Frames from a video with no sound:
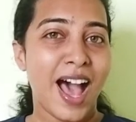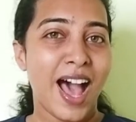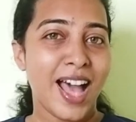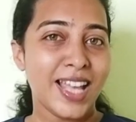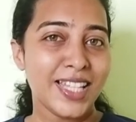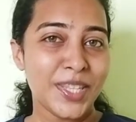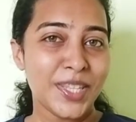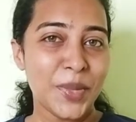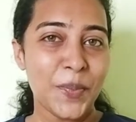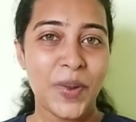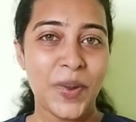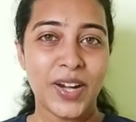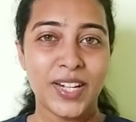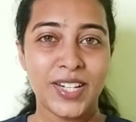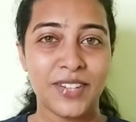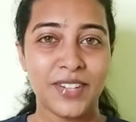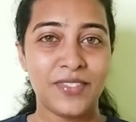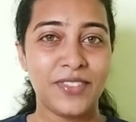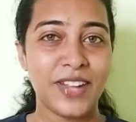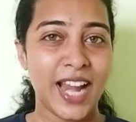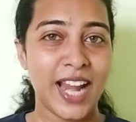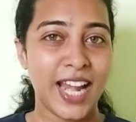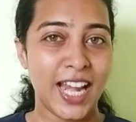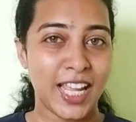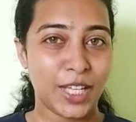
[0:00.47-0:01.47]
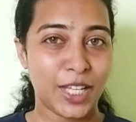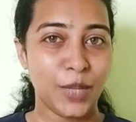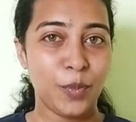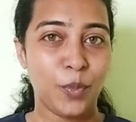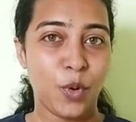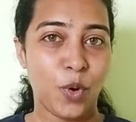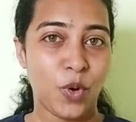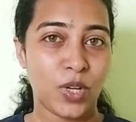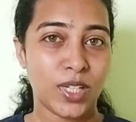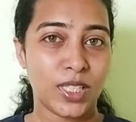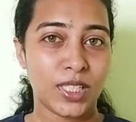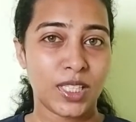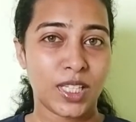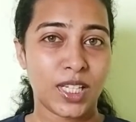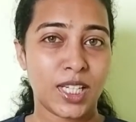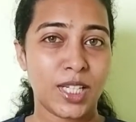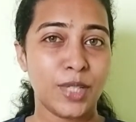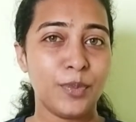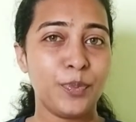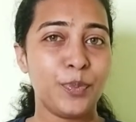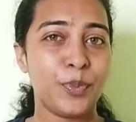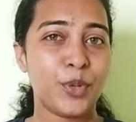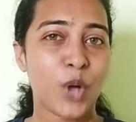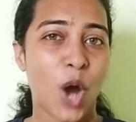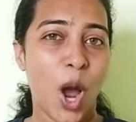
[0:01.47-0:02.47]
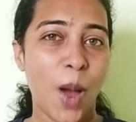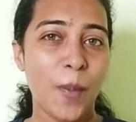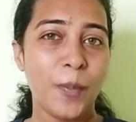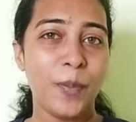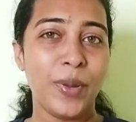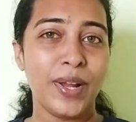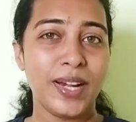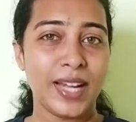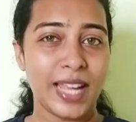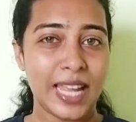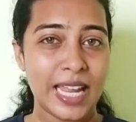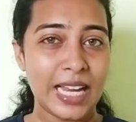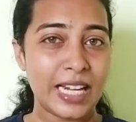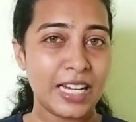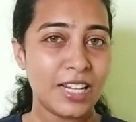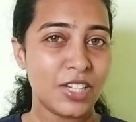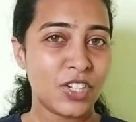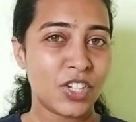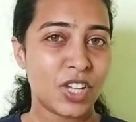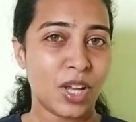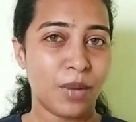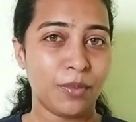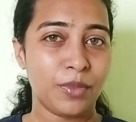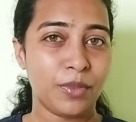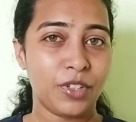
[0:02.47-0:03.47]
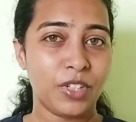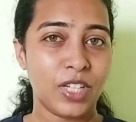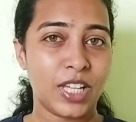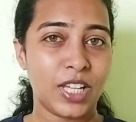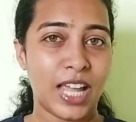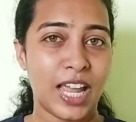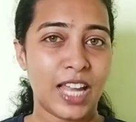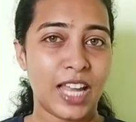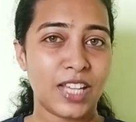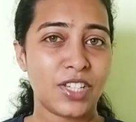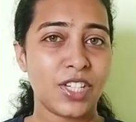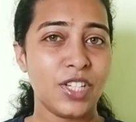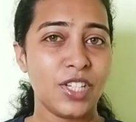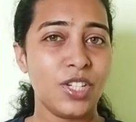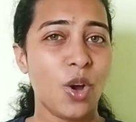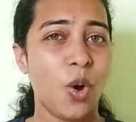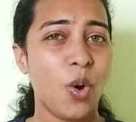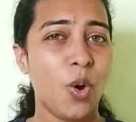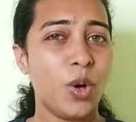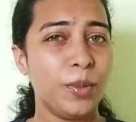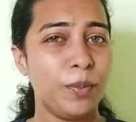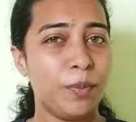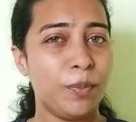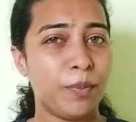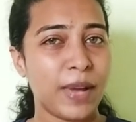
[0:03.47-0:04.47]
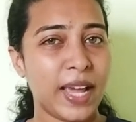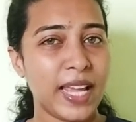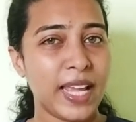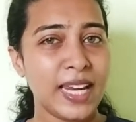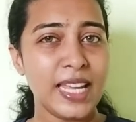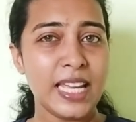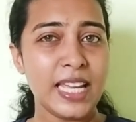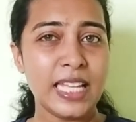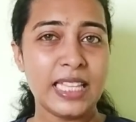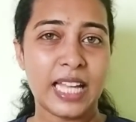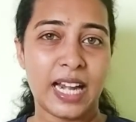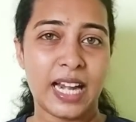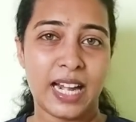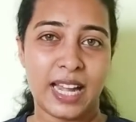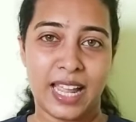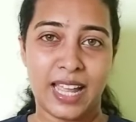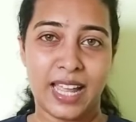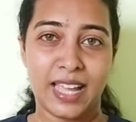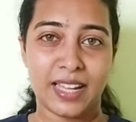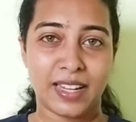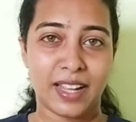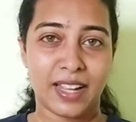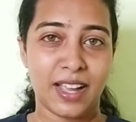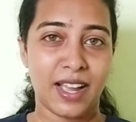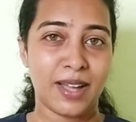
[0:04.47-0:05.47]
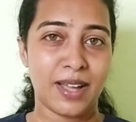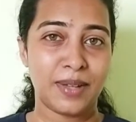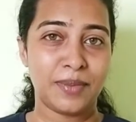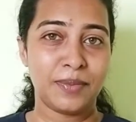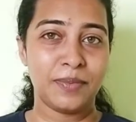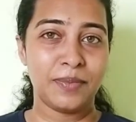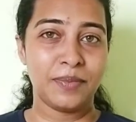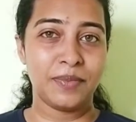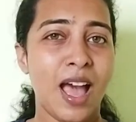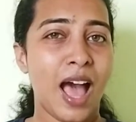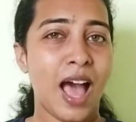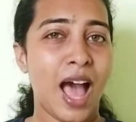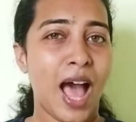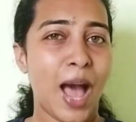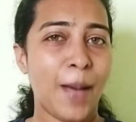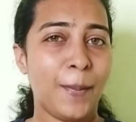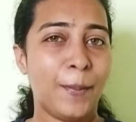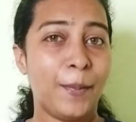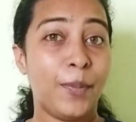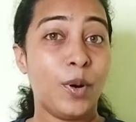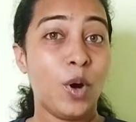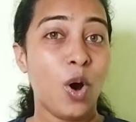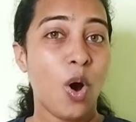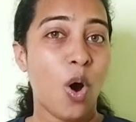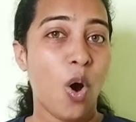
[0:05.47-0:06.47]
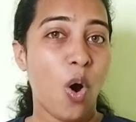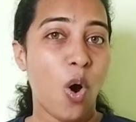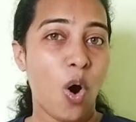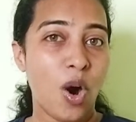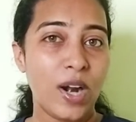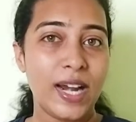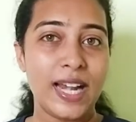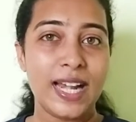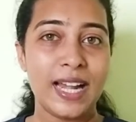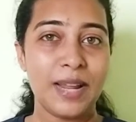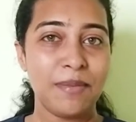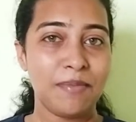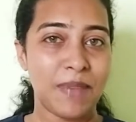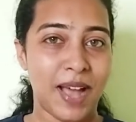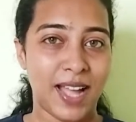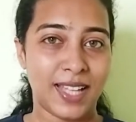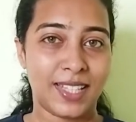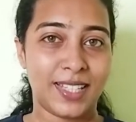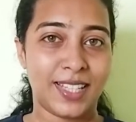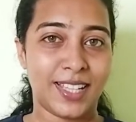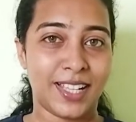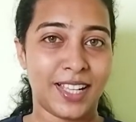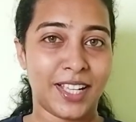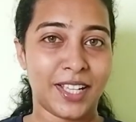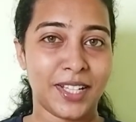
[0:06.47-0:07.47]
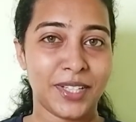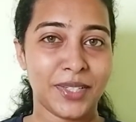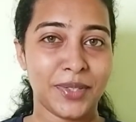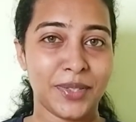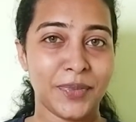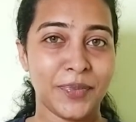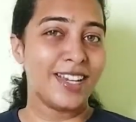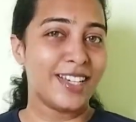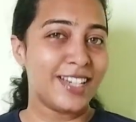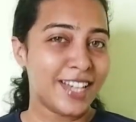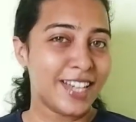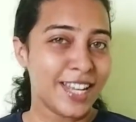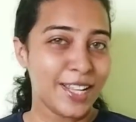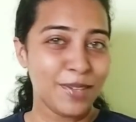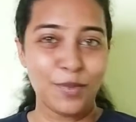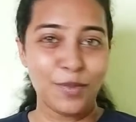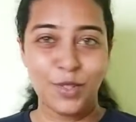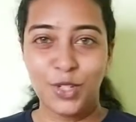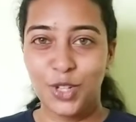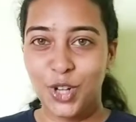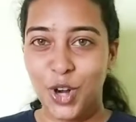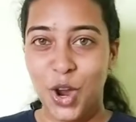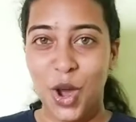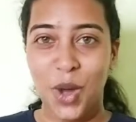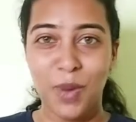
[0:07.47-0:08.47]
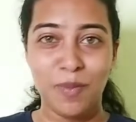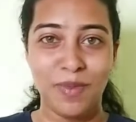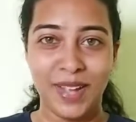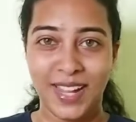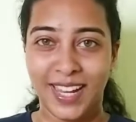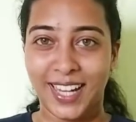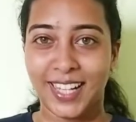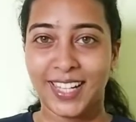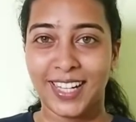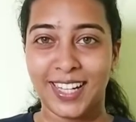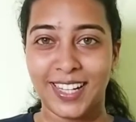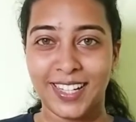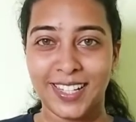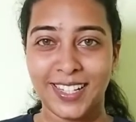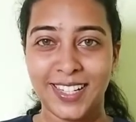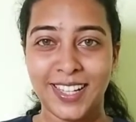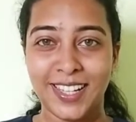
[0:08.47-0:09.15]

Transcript: ஆசைப்படுற வேலைக்கு போறதுக்கு ப்ராப்பர் இங்கிலீஷ் கம்யூனிகேஷன் ஒரு பெரிய தடையா இருக்கா அப்போ உடனே மாத்துங்க ட்ரீம் ஜாபே இல்லை